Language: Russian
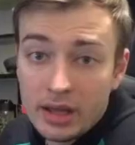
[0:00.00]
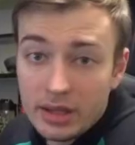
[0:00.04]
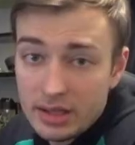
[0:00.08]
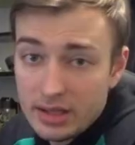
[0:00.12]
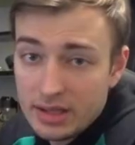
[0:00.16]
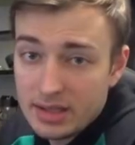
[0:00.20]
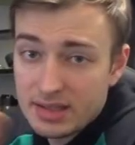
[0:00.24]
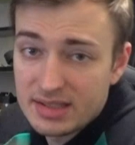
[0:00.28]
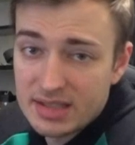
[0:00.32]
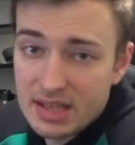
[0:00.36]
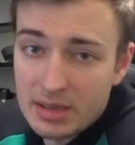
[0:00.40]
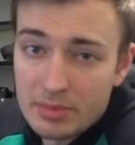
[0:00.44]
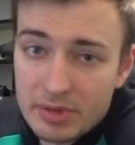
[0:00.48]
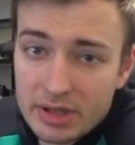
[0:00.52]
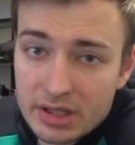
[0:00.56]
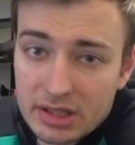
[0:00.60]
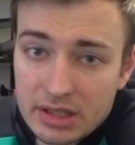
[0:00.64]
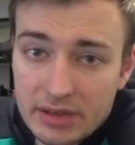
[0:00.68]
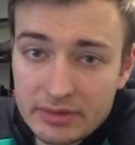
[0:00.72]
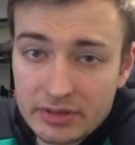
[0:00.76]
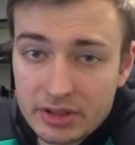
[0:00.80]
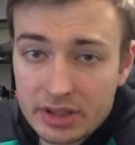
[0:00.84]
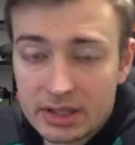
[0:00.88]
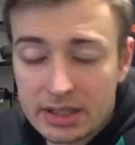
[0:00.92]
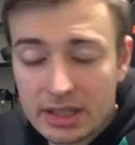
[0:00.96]
И самое
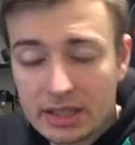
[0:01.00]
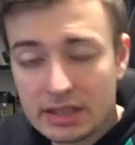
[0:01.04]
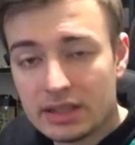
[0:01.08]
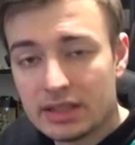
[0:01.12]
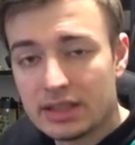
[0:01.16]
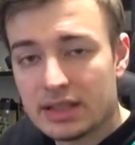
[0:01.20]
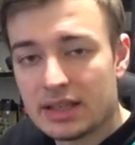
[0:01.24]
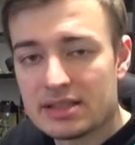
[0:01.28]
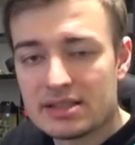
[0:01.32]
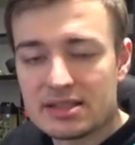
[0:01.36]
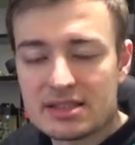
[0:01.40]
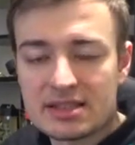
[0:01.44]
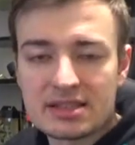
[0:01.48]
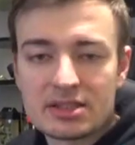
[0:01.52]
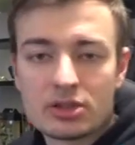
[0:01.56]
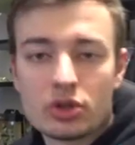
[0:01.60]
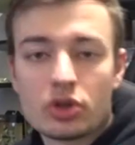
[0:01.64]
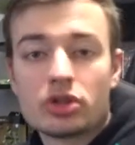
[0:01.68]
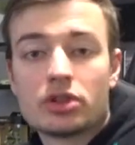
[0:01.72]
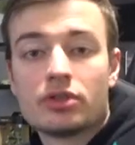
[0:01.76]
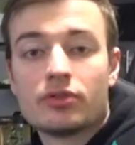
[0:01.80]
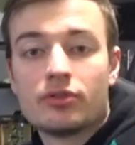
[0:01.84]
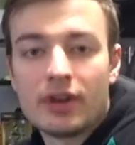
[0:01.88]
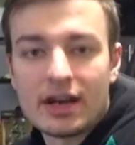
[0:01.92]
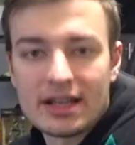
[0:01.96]
главное, данное кресло
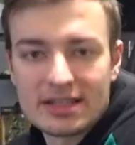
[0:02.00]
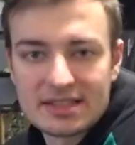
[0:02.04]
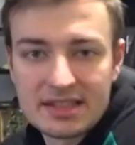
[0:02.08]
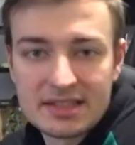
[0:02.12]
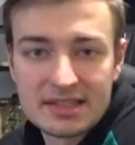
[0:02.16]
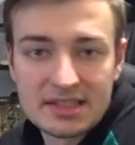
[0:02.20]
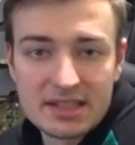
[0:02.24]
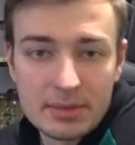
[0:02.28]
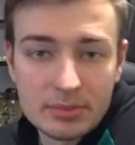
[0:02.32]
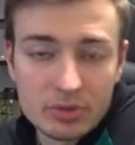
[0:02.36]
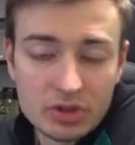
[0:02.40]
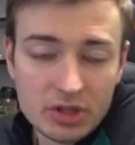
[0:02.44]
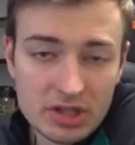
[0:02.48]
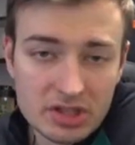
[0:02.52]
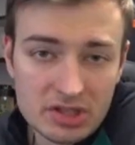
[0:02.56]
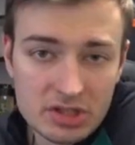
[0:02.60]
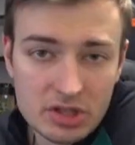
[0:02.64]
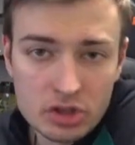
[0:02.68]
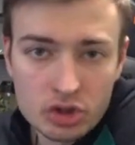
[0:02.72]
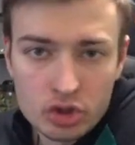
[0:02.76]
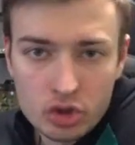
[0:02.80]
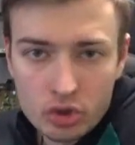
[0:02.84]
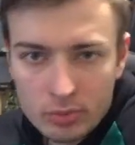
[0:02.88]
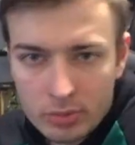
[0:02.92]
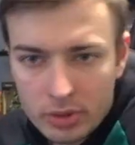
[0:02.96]
стоит 27
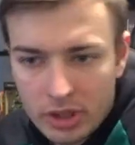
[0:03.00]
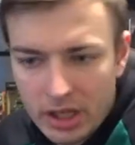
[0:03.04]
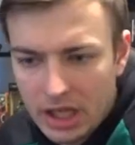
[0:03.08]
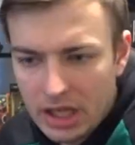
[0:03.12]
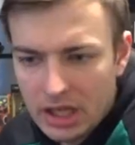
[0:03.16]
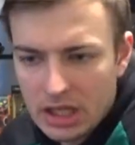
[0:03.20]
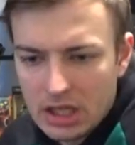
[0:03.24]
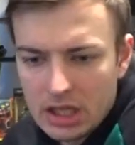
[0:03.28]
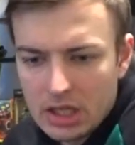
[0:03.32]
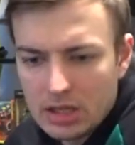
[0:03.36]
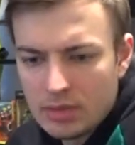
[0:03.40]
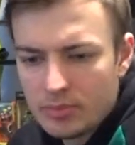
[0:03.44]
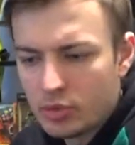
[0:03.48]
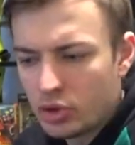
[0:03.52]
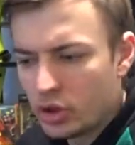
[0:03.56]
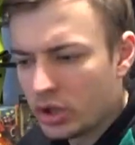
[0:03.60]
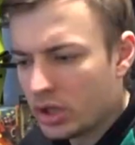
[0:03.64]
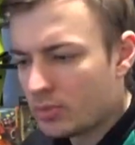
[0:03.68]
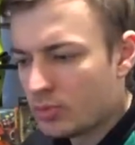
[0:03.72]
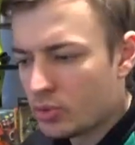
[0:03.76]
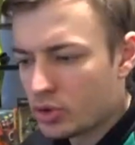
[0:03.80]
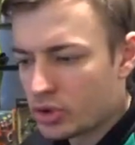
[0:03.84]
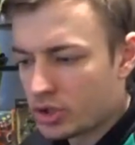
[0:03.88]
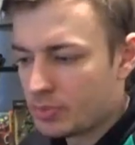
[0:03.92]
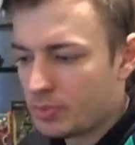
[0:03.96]
тысяч рублей и
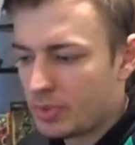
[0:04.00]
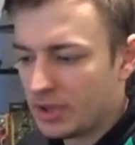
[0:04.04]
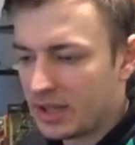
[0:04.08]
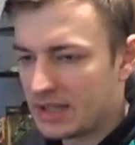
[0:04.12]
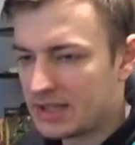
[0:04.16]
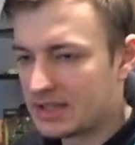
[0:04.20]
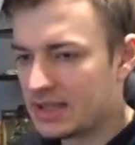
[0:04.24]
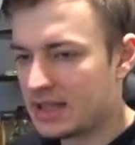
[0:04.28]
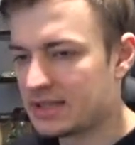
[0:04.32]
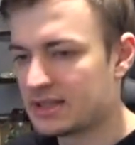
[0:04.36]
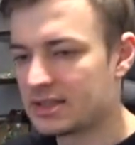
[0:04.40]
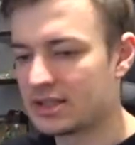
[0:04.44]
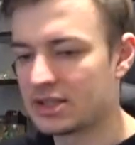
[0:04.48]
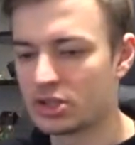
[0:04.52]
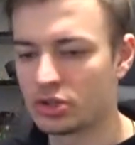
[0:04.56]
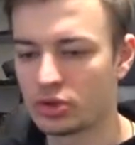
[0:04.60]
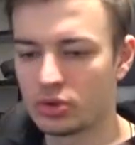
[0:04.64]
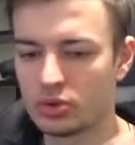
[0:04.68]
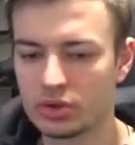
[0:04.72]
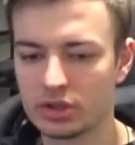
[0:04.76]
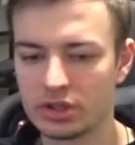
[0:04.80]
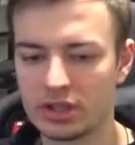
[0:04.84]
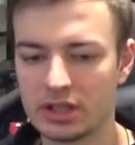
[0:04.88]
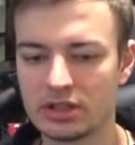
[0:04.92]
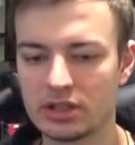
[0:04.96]
многим может показаться,
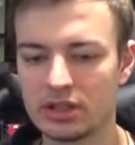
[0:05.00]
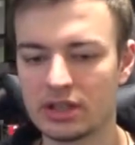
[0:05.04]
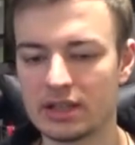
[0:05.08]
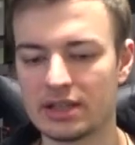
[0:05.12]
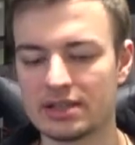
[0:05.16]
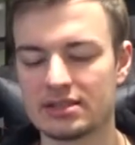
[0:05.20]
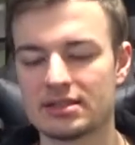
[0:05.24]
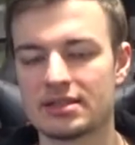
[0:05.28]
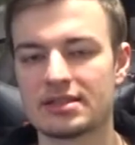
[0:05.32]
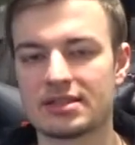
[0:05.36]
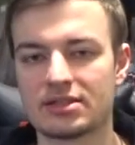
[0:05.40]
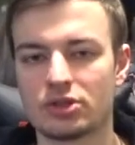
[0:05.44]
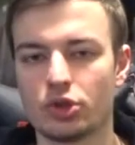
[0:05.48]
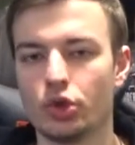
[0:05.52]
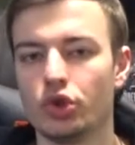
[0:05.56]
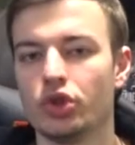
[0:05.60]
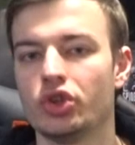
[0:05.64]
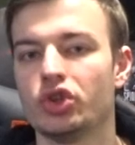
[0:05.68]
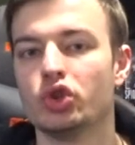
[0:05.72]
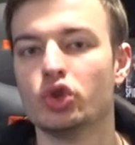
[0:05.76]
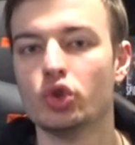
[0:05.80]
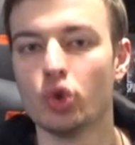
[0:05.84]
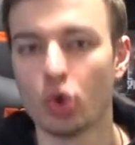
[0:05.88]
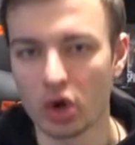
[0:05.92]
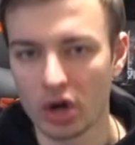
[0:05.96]
что данное кресло
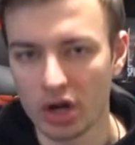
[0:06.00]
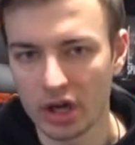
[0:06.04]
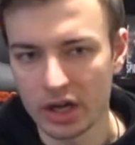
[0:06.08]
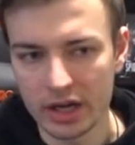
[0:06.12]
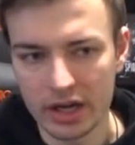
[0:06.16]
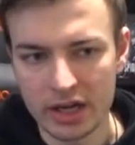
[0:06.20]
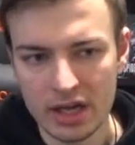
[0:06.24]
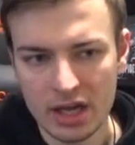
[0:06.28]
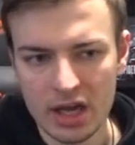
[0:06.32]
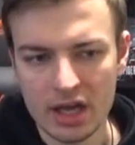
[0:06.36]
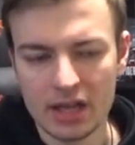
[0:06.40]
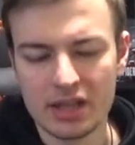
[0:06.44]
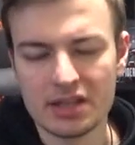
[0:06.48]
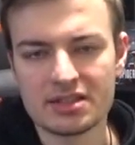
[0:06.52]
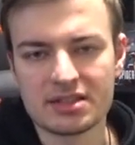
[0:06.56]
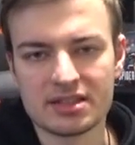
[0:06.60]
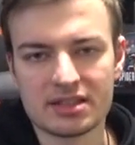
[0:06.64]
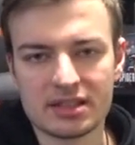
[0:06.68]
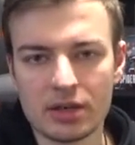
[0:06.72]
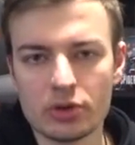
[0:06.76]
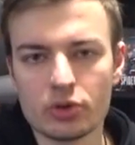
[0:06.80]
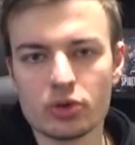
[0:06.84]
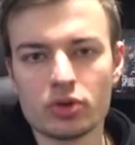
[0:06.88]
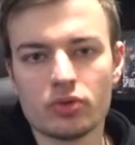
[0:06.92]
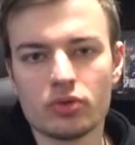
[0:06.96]
стоит дорого и
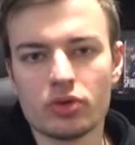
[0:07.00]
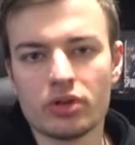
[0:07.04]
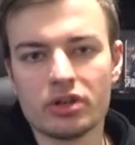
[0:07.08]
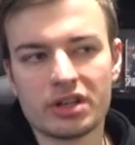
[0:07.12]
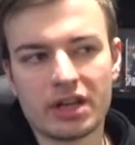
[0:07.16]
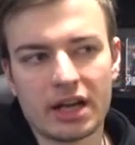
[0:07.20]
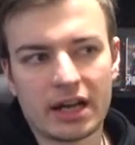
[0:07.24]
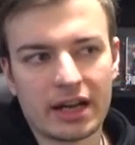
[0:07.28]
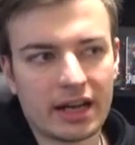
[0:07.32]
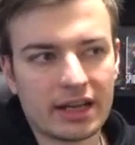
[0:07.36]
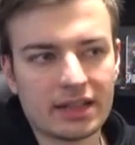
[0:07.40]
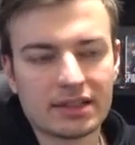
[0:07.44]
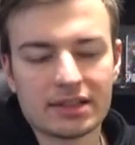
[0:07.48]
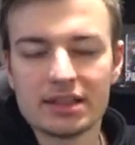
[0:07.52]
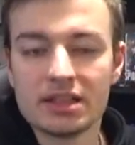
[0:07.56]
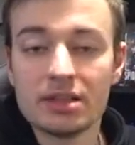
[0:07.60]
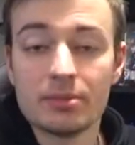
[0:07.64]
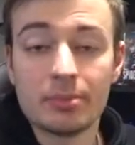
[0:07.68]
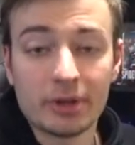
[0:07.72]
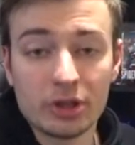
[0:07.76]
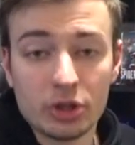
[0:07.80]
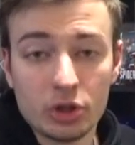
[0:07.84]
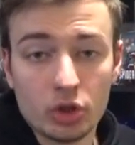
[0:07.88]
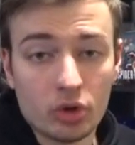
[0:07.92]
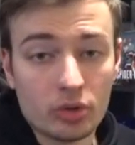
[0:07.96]
цена у него какая-то
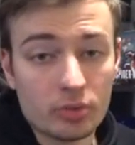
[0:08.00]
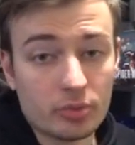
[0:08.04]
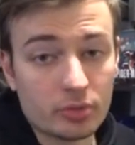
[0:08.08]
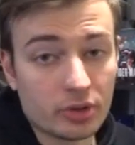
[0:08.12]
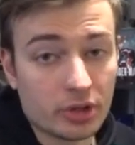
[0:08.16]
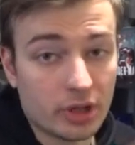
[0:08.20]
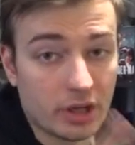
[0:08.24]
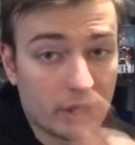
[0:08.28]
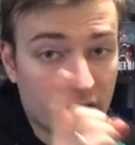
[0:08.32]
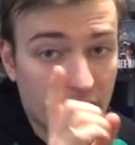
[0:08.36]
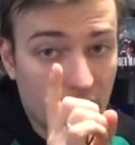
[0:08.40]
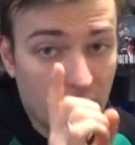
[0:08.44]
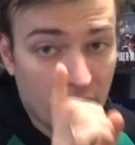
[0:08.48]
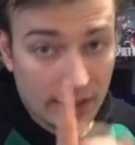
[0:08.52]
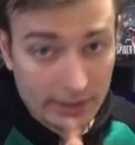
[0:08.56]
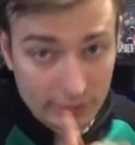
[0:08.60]
неподъемная.